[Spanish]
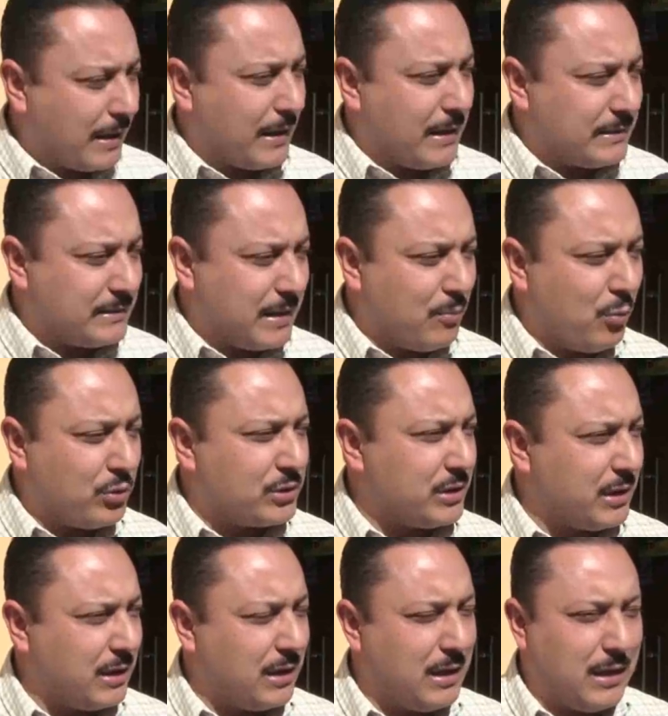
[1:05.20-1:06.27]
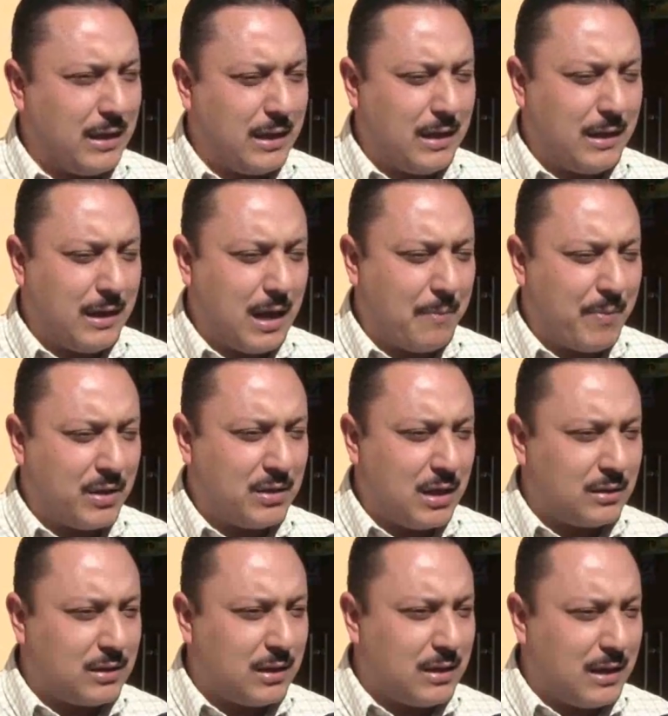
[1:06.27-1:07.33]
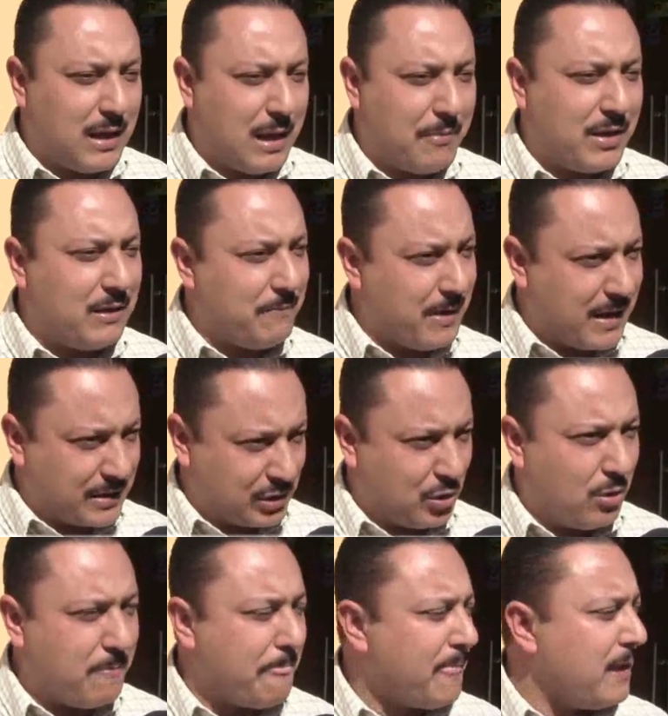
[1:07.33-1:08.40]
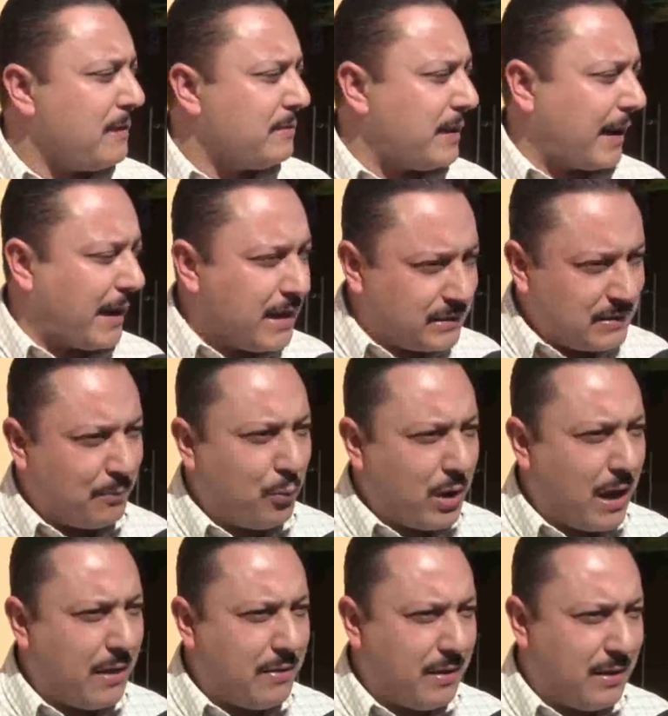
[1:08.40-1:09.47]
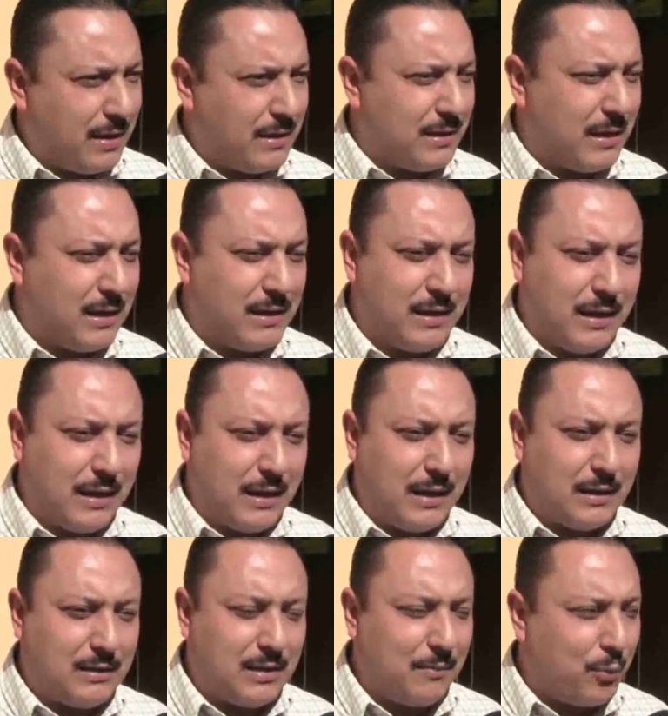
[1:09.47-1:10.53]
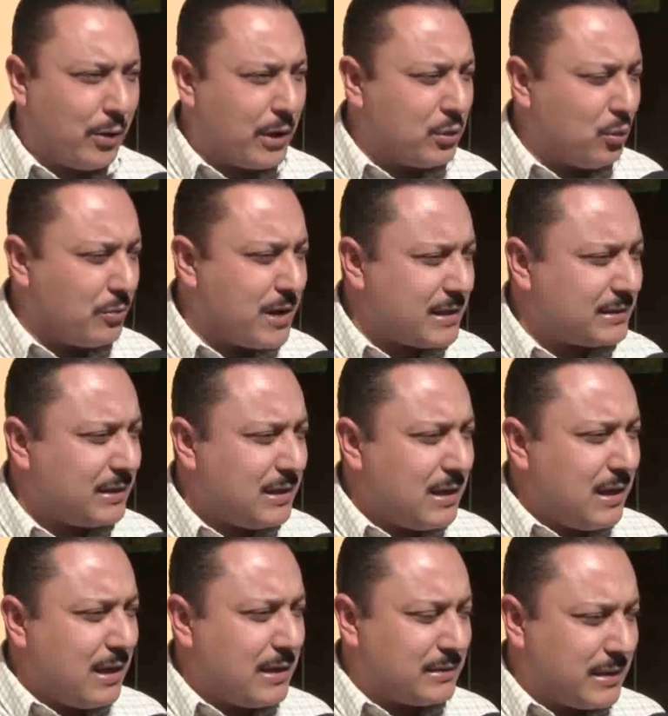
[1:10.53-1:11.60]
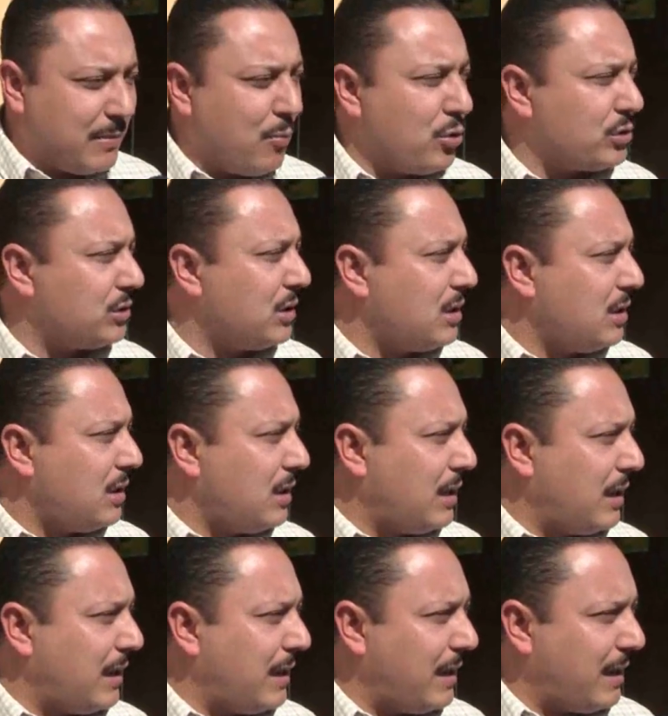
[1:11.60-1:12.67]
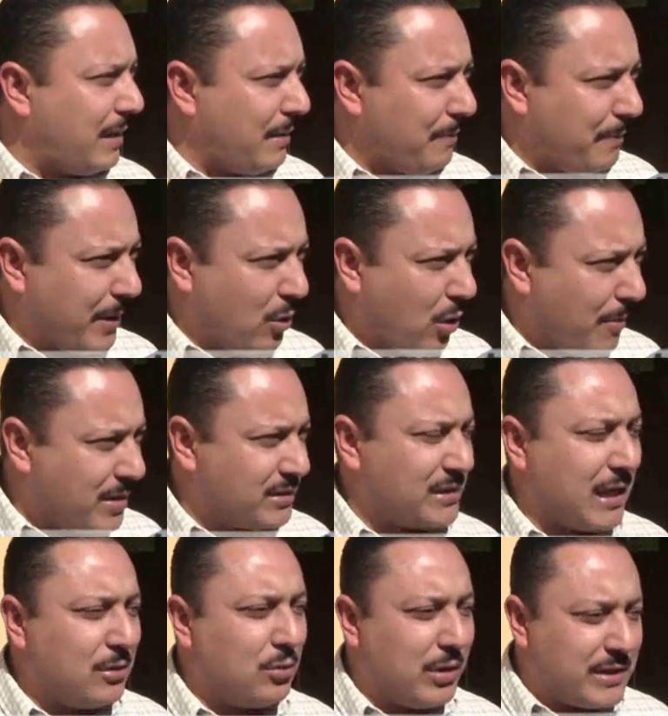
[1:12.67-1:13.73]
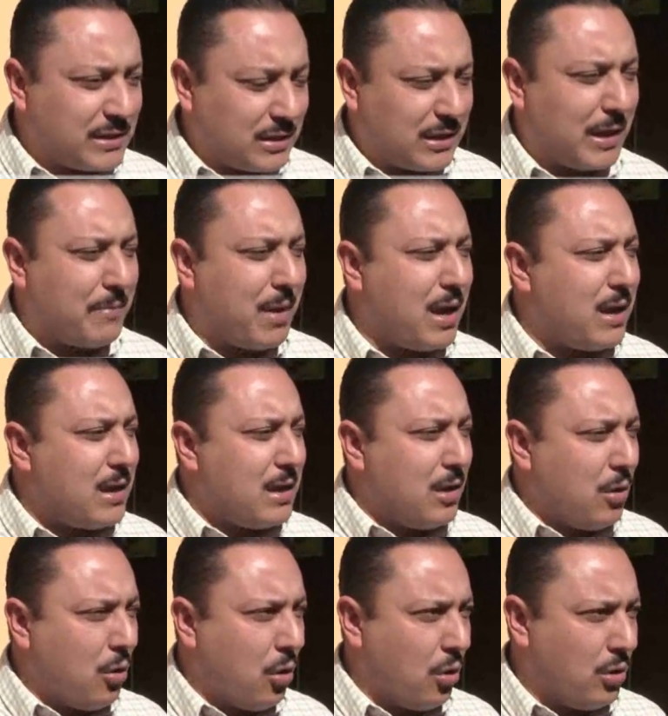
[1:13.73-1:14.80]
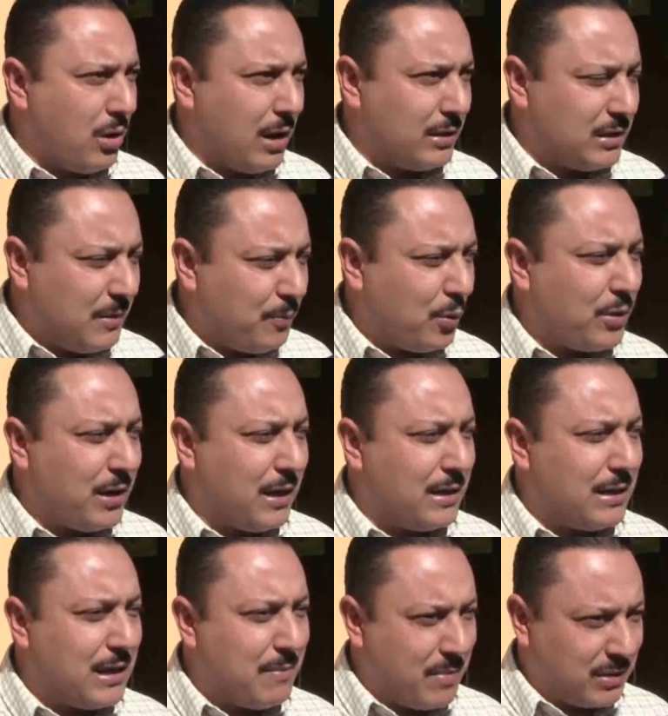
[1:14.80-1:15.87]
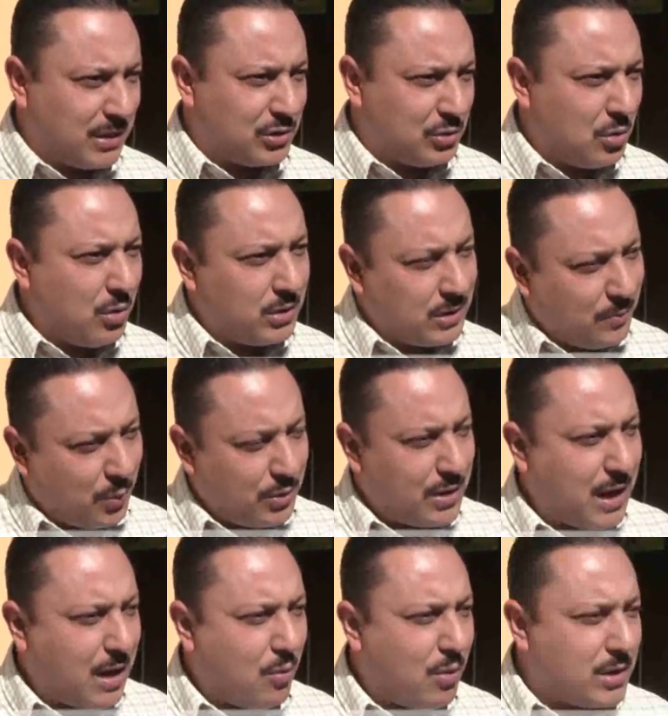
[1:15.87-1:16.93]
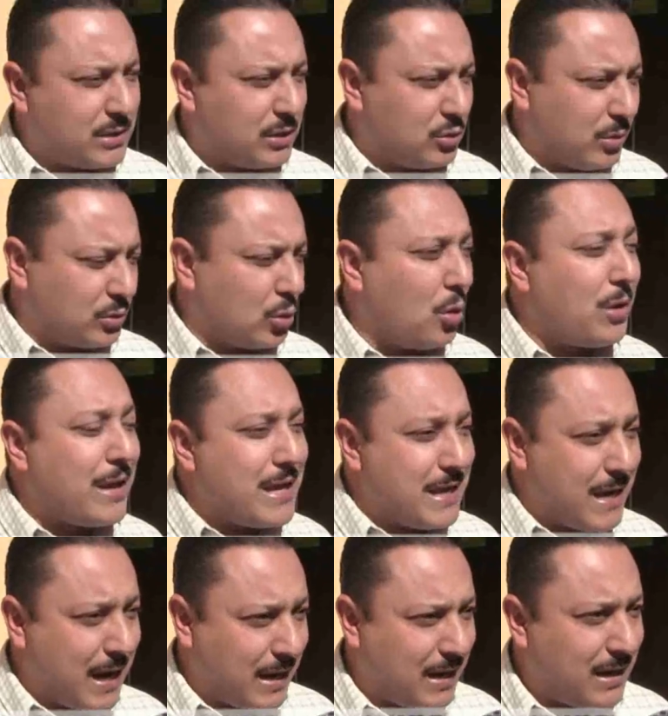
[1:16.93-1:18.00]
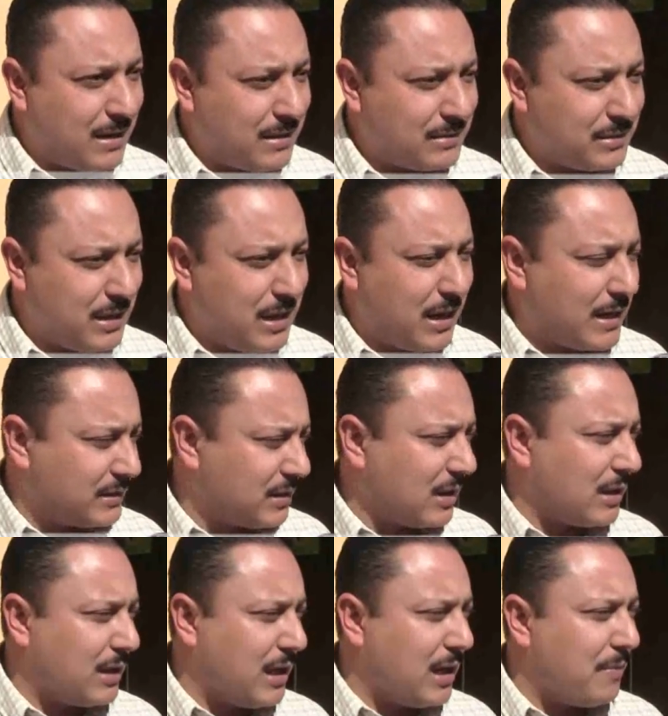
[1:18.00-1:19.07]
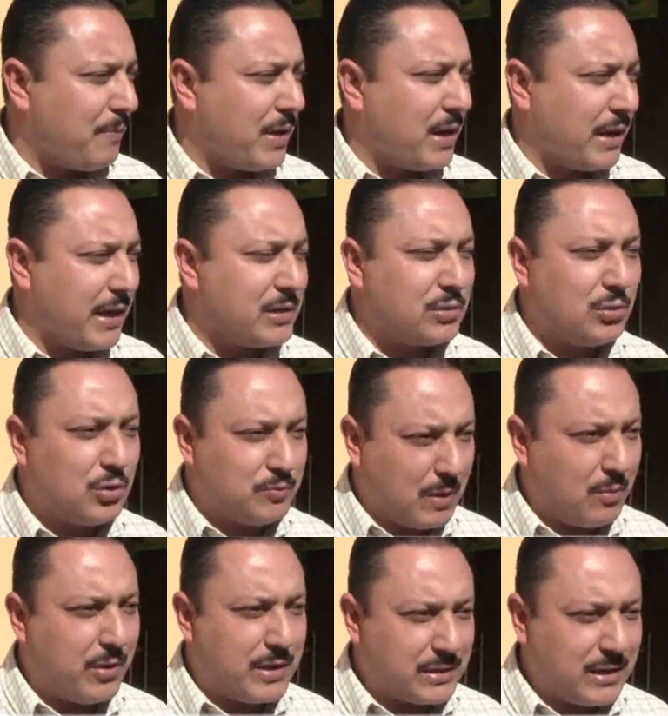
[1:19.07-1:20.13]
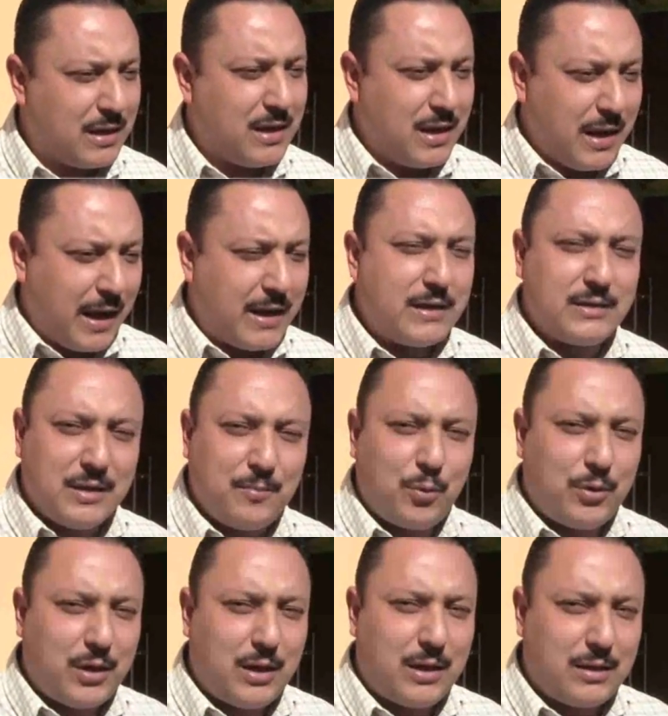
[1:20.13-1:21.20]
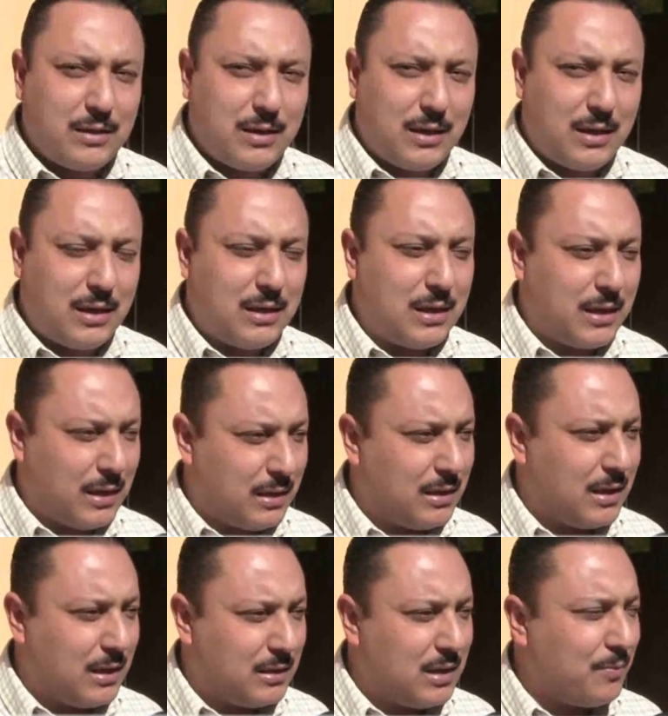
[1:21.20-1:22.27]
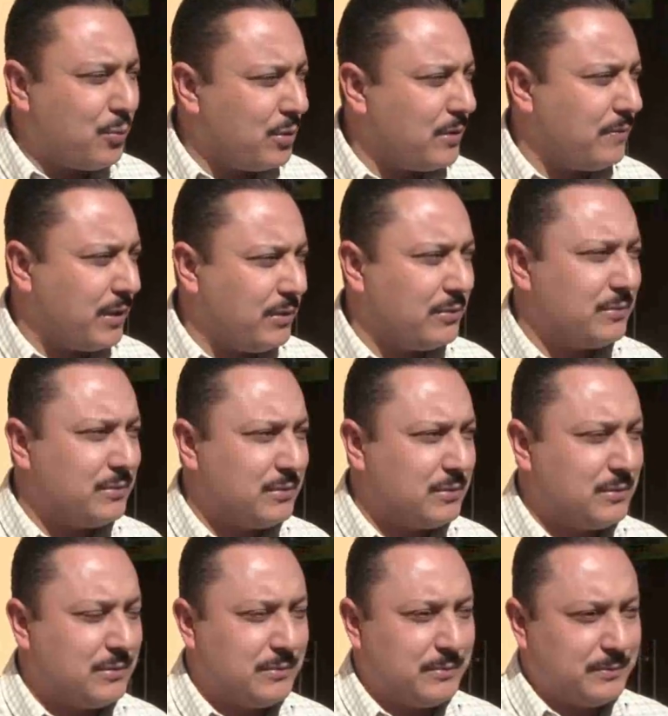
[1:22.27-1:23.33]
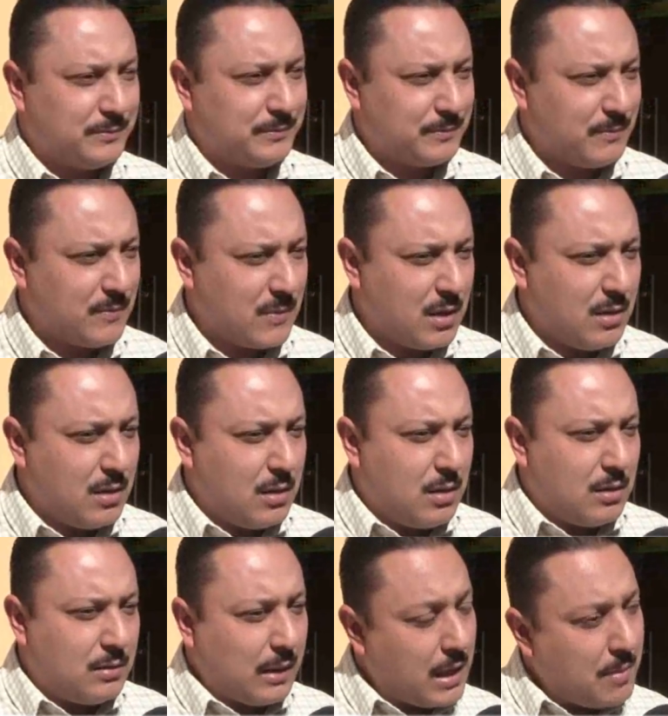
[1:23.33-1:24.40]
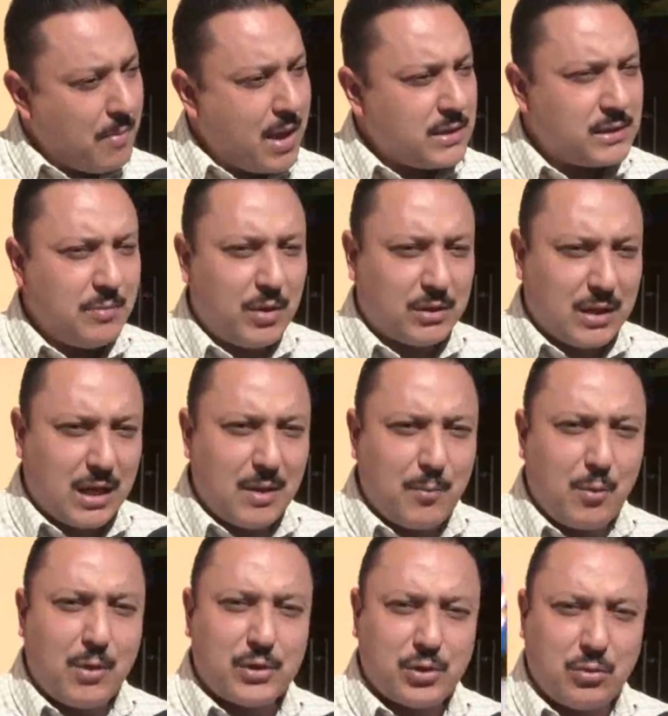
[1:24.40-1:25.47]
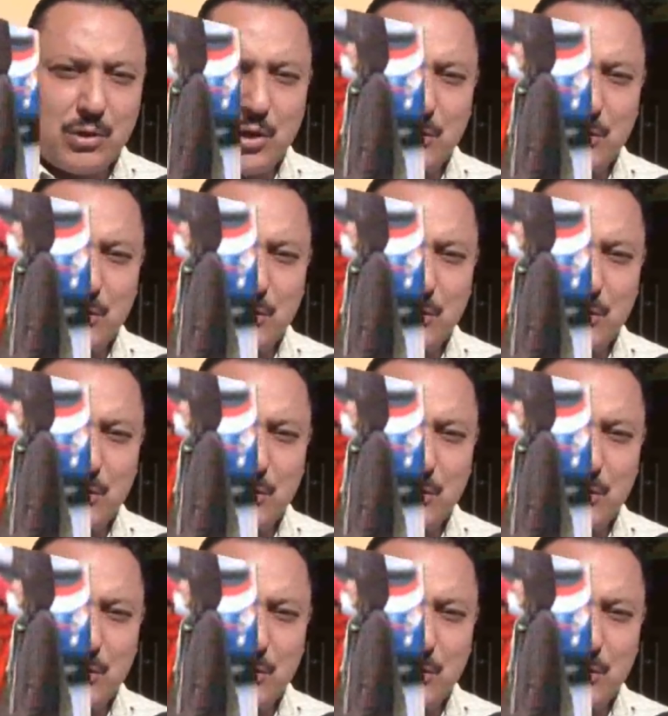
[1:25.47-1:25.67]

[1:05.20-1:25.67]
que estemos eh, al pendiente de la verificación de que en las temporadas de, tiempo de lluvias estemos eh, pero avanzando en este tema con el tipo de, alimentación, con el tipo de aguas y sobre todo la higiene, sí, que esta requiere para que esto nos favorezca en este tiempo de, tiempo de frío. Finalmente, Ramírez Espinosa dijo que en